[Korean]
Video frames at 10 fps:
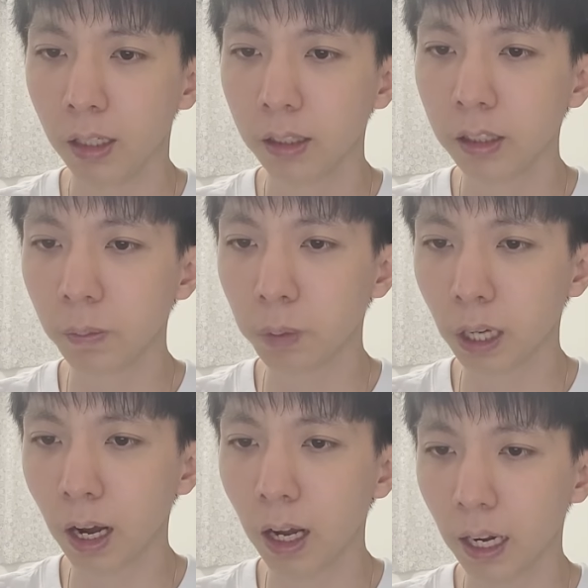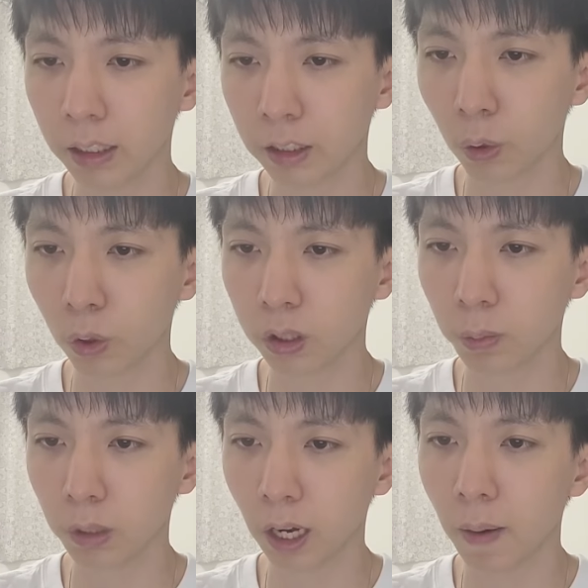늦은 비가 같이 올
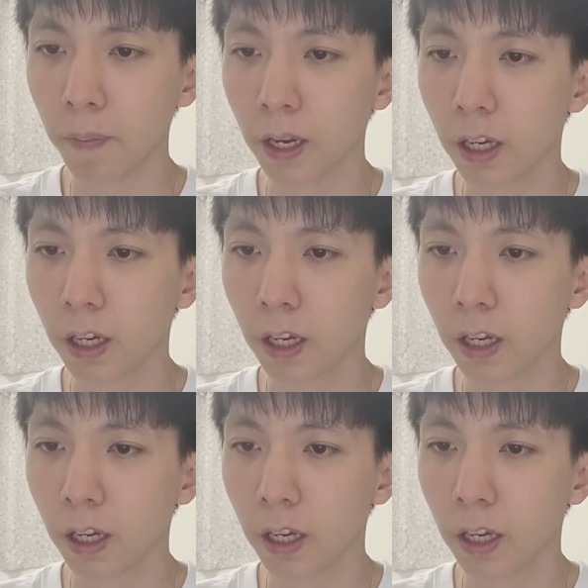것입니다.